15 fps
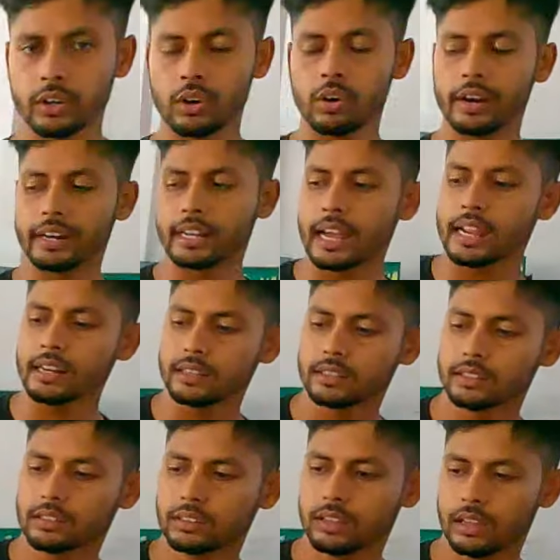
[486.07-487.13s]
পয়েন্ট হলো এটা
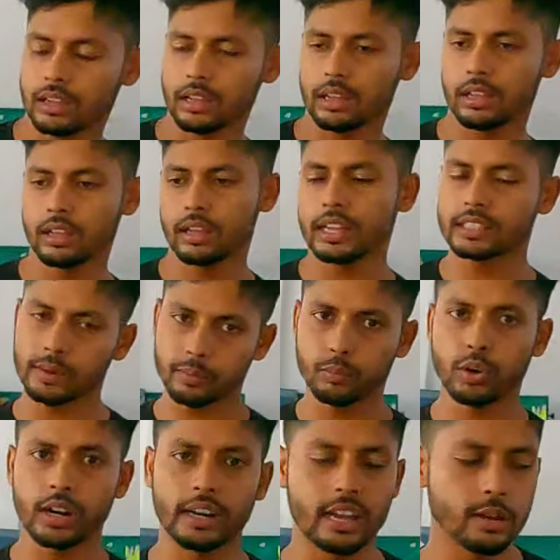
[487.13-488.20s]
আচ্ছা
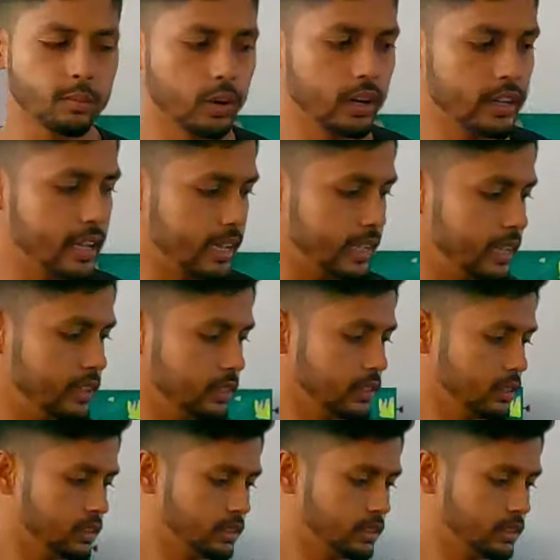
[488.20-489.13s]
মডেলটা আমি বলে নিই আগে